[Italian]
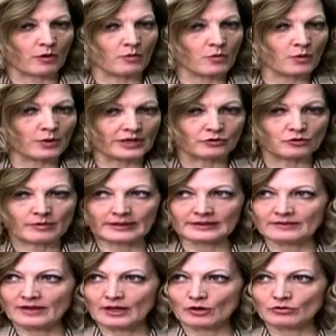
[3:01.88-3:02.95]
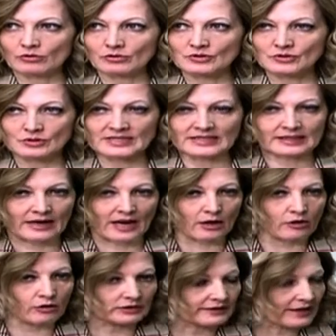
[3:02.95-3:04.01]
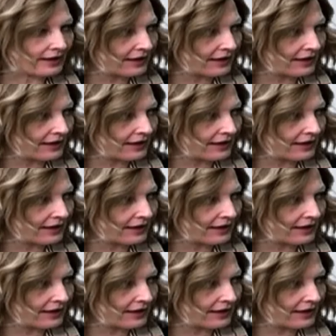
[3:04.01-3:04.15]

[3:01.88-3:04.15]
che comunque le domande vengono, sono state raccolte